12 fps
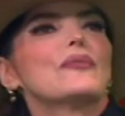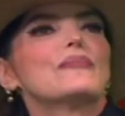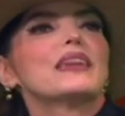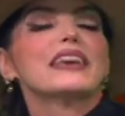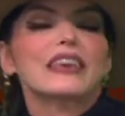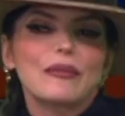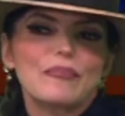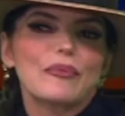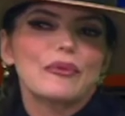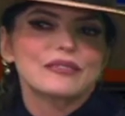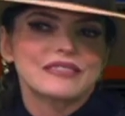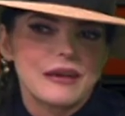mi
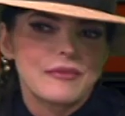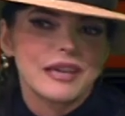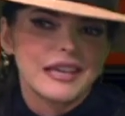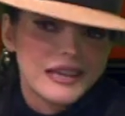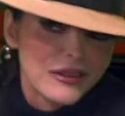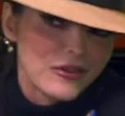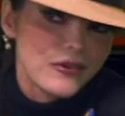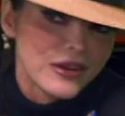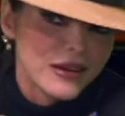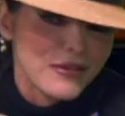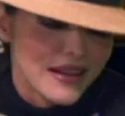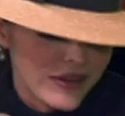equipo sabe lo
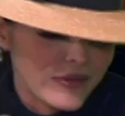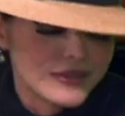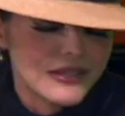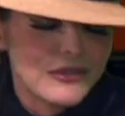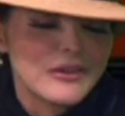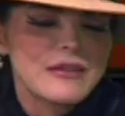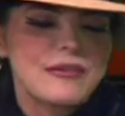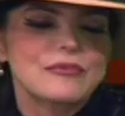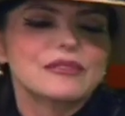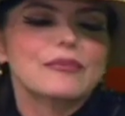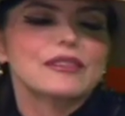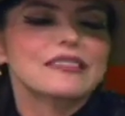que, van lo que
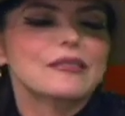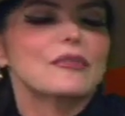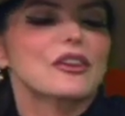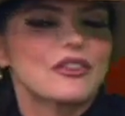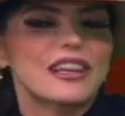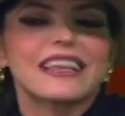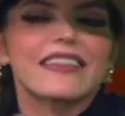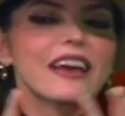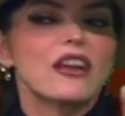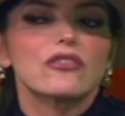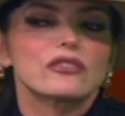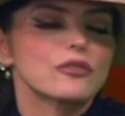vamos a presentar porque yo le dije,
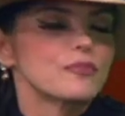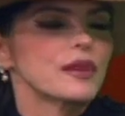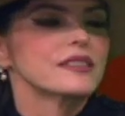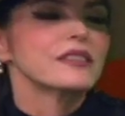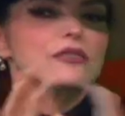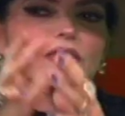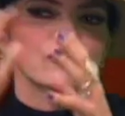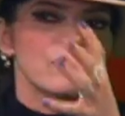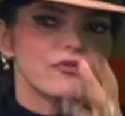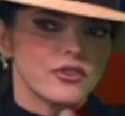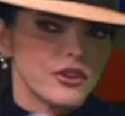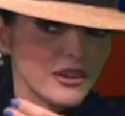déjalo de sorpresa, yo
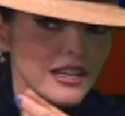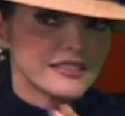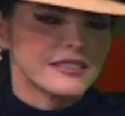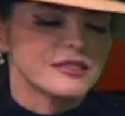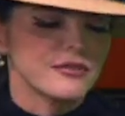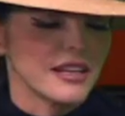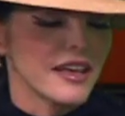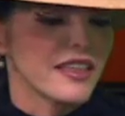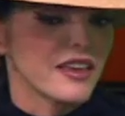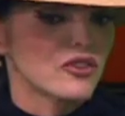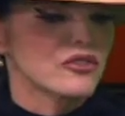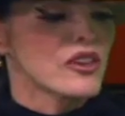confío en la sensibilidad
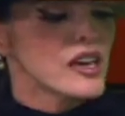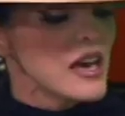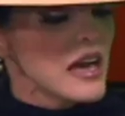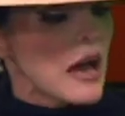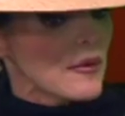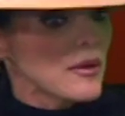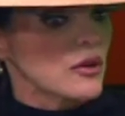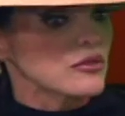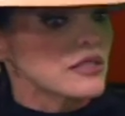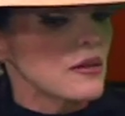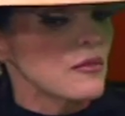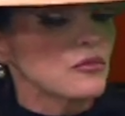de ellos. A mí me
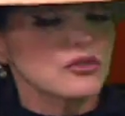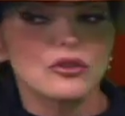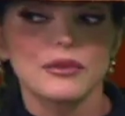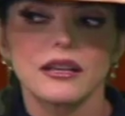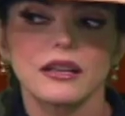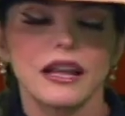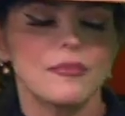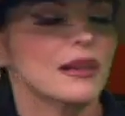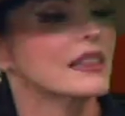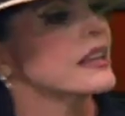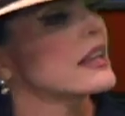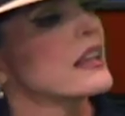costaba mucho ver el
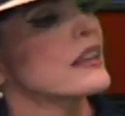material